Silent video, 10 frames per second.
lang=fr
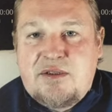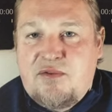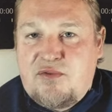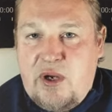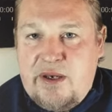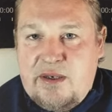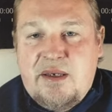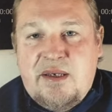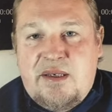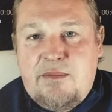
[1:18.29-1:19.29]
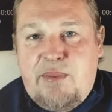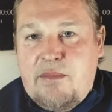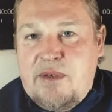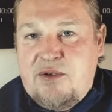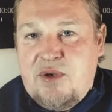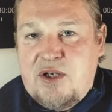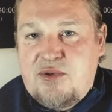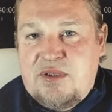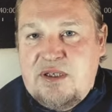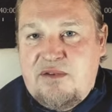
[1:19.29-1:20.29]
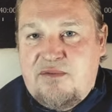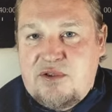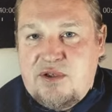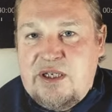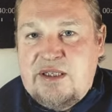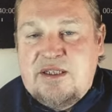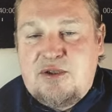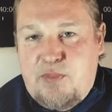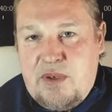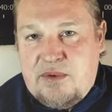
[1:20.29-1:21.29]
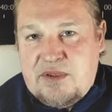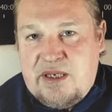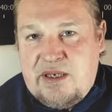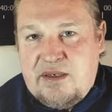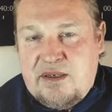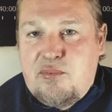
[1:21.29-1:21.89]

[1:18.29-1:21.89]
software et qui permet de rajouter des fonctionnalités supplémentaires.